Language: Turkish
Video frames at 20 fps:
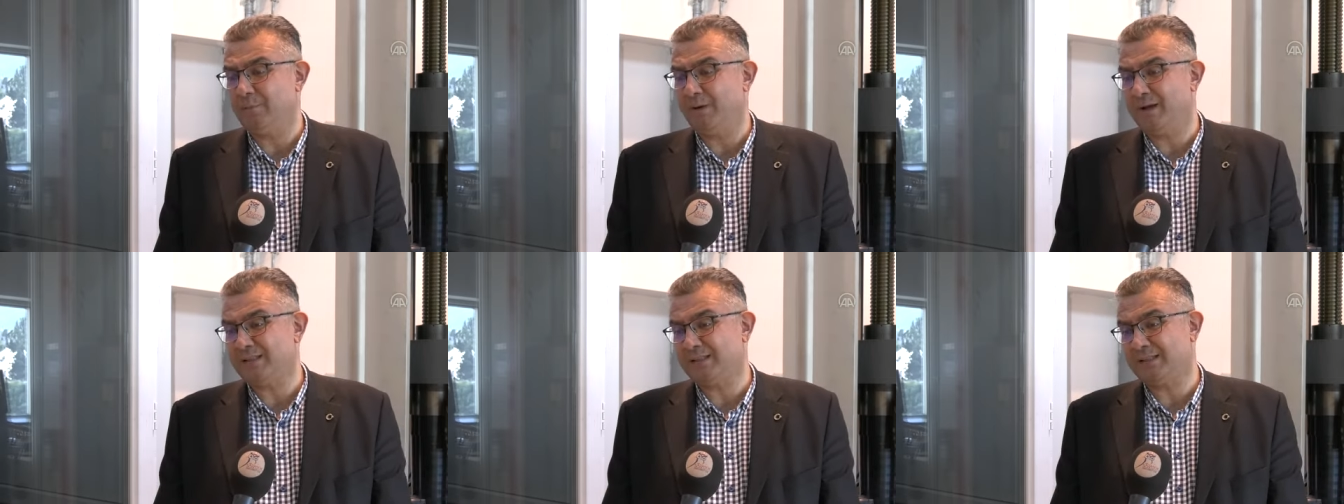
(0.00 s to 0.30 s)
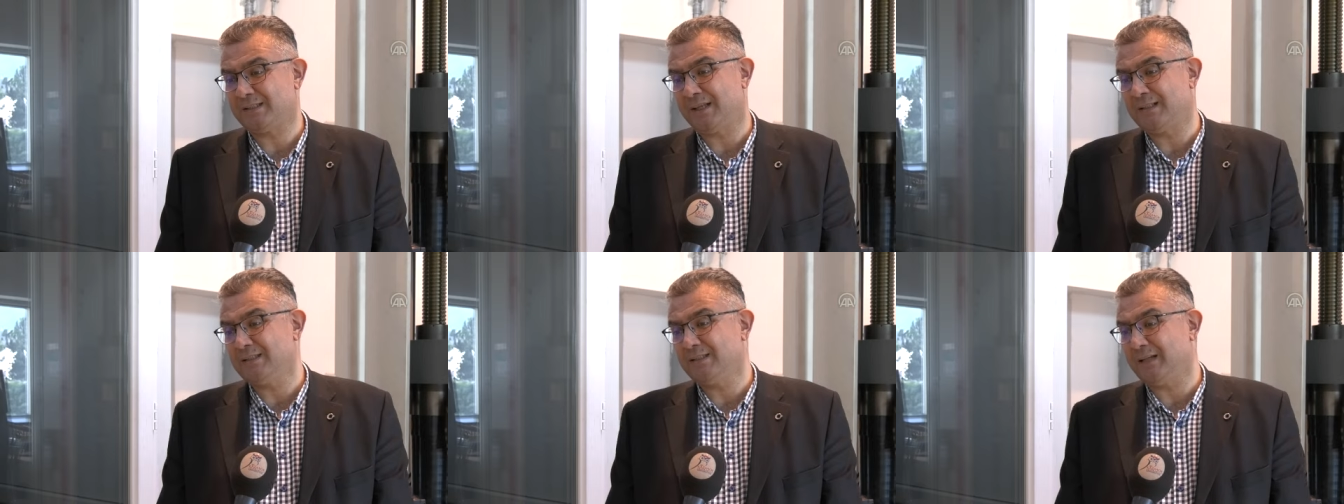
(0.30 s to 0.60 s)
bazı
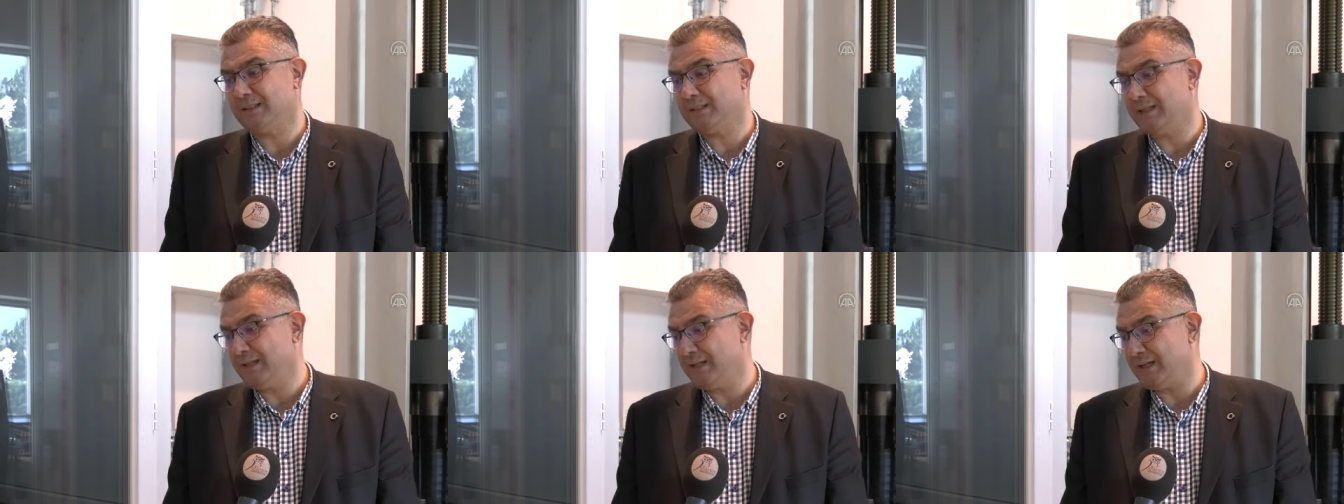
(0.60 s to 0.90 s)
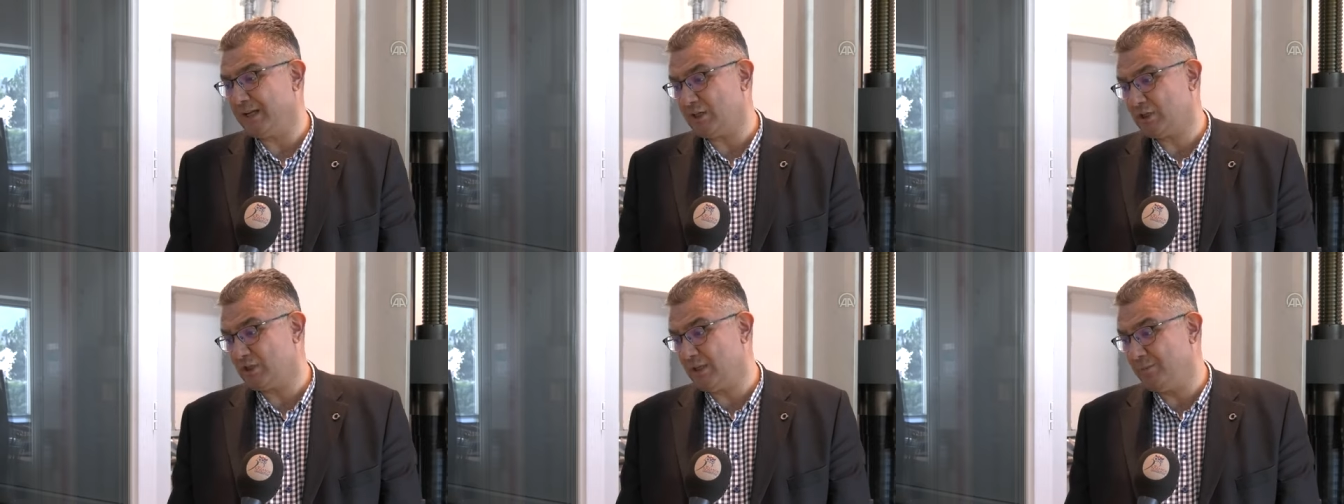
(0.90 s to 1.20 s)
standartları
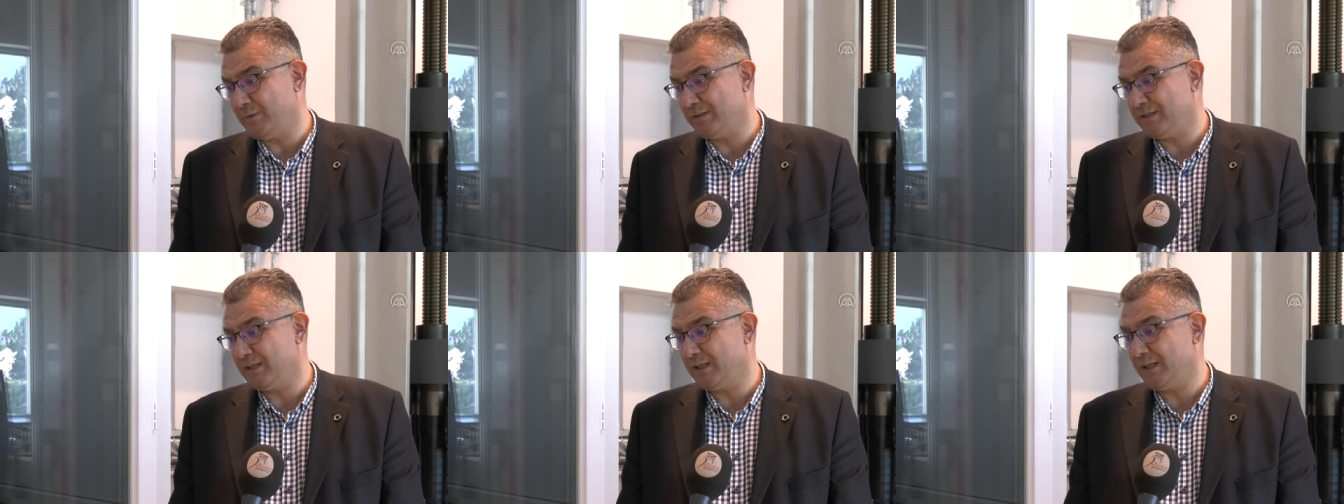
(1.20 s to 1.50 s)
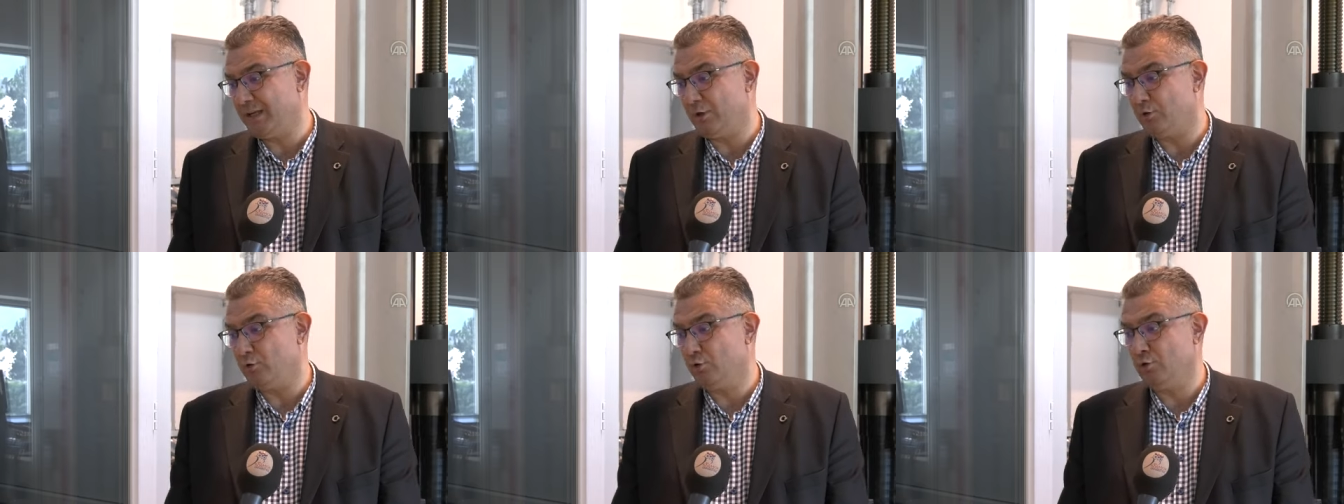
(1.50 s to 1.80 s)
karşılaması
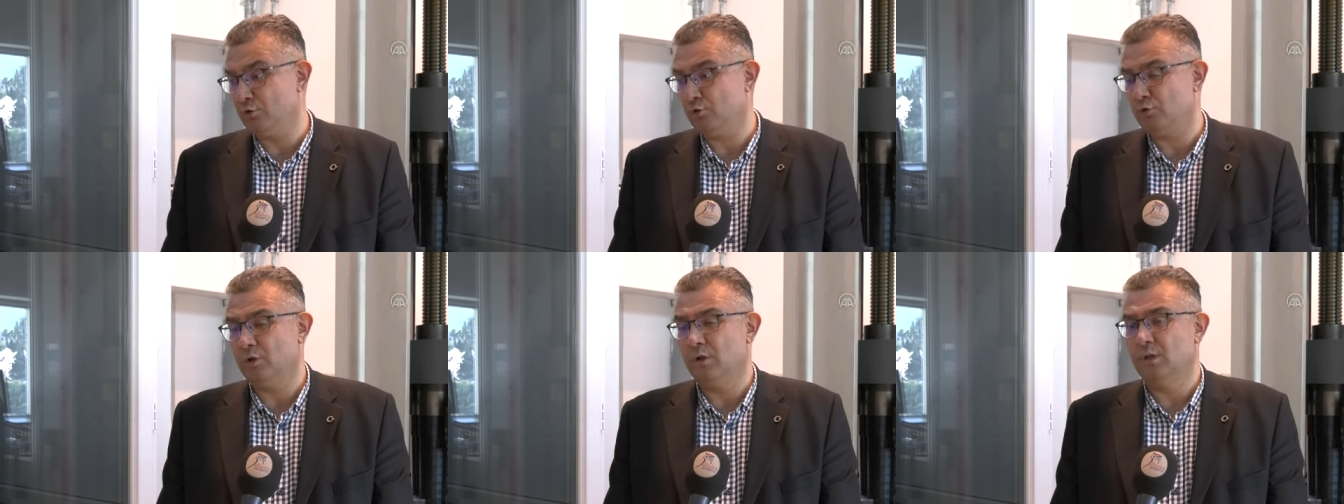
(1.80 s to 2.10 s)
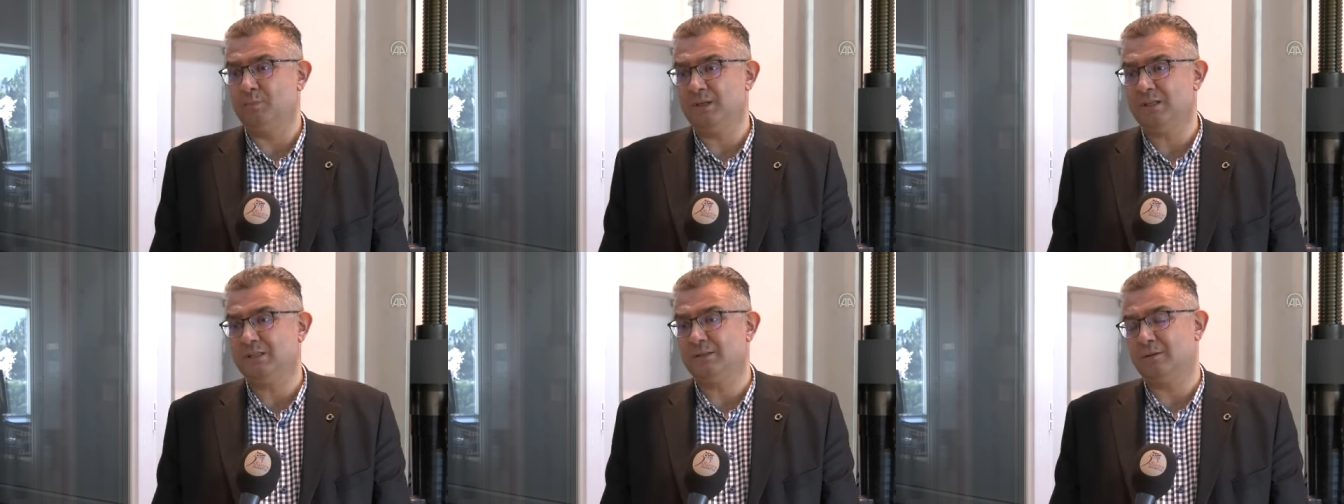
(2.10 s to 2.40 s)
gerekiyor.
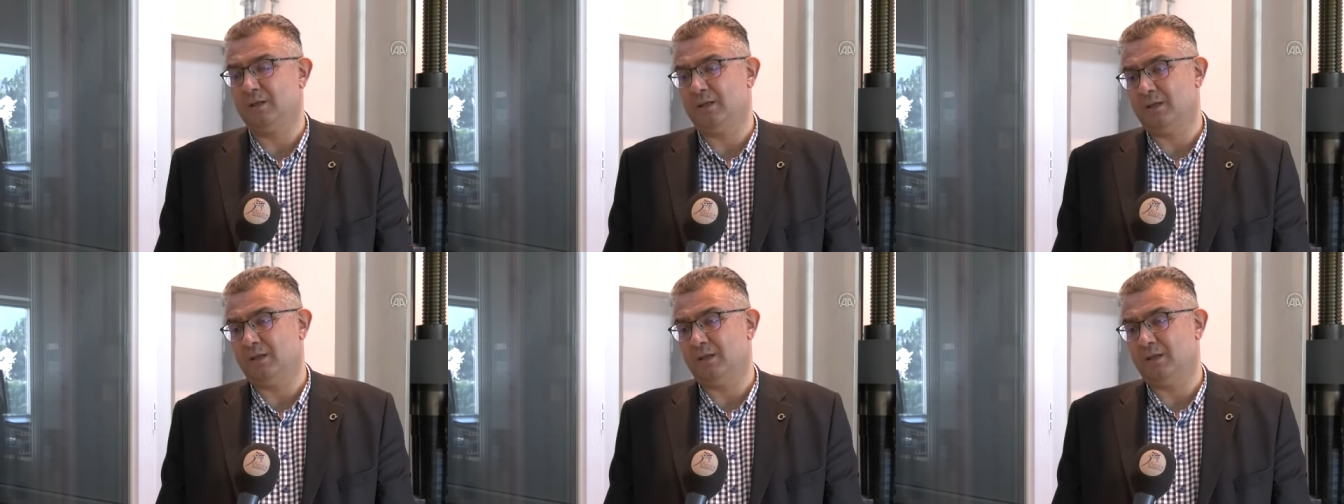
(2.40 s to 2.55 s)
Biz e,